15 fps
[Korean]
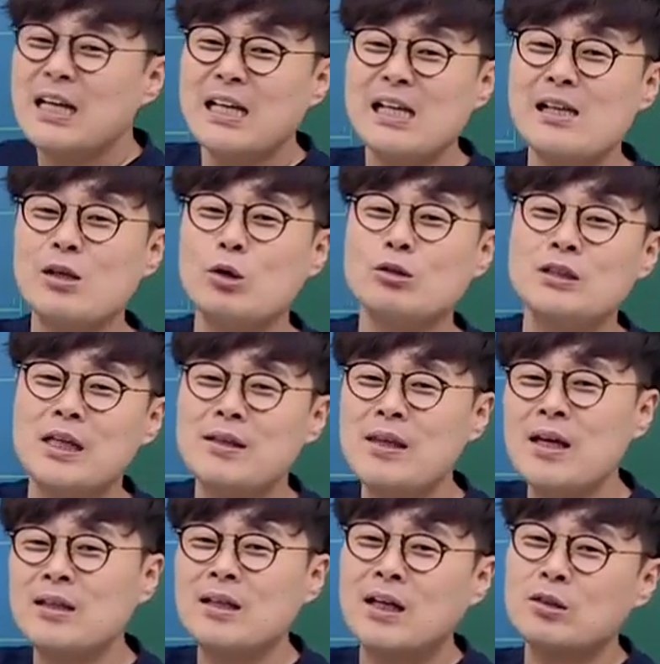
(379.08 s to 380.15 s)
1교시에
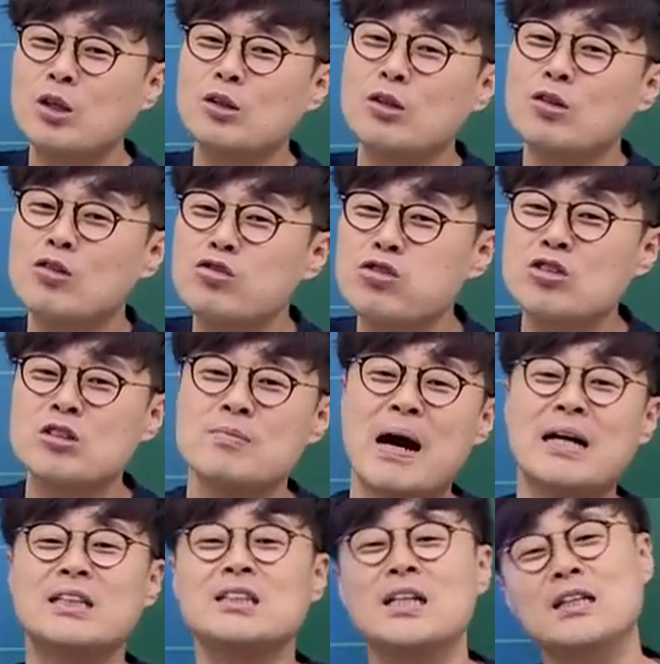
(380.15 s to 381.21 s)
생리가 터져서 수능을
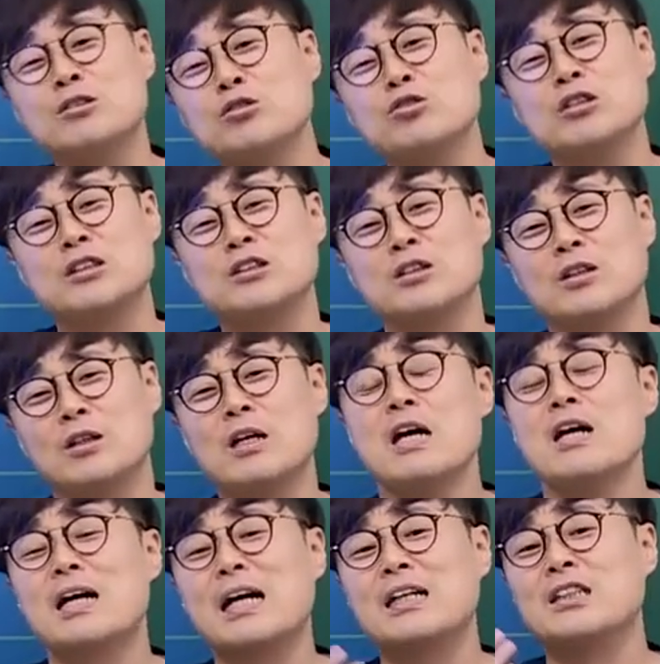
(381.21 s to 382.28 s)
망친 애들도 있어요.
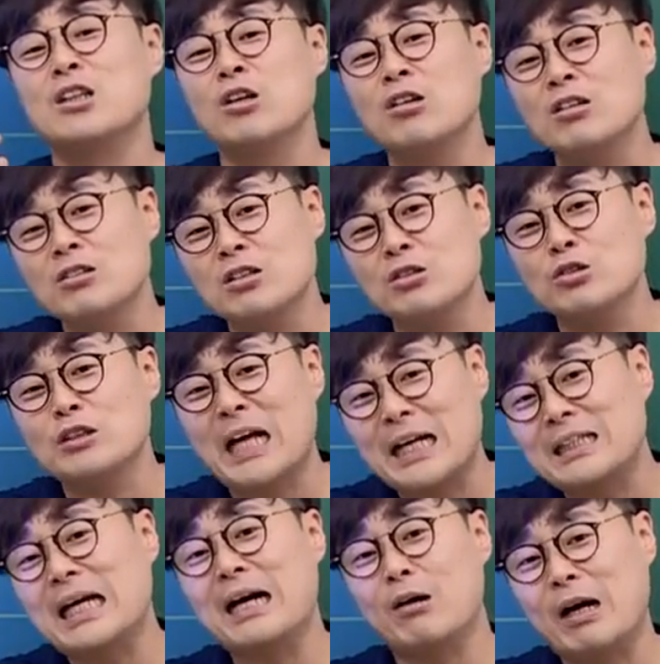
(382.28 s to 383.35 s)
그러니까 그런 것들도 다
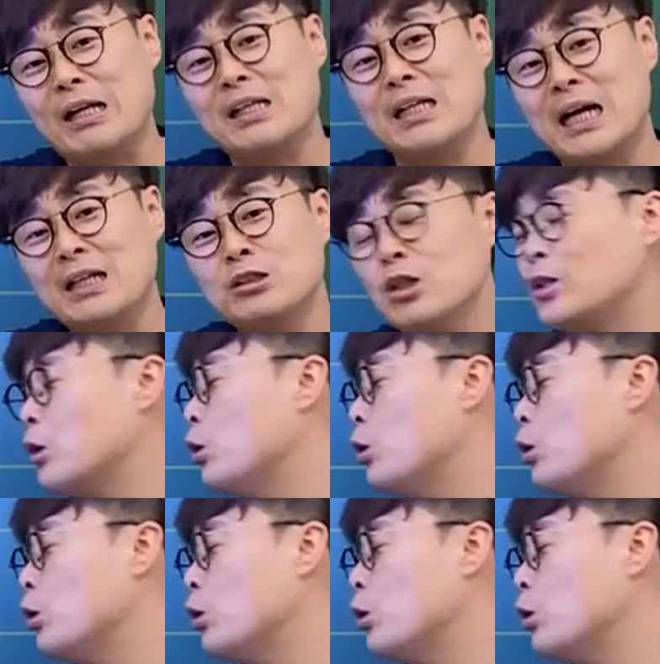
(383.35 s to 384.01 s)
잘 관리하셔야